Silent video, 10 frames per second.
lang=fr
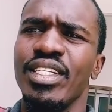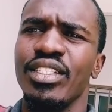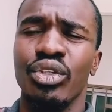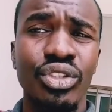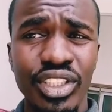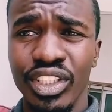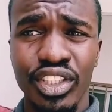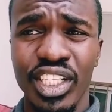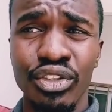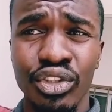
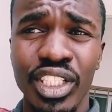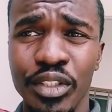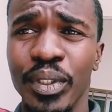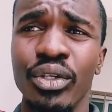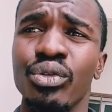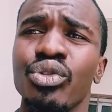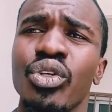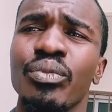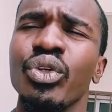C'est dans cet esprit-là que nous sommes.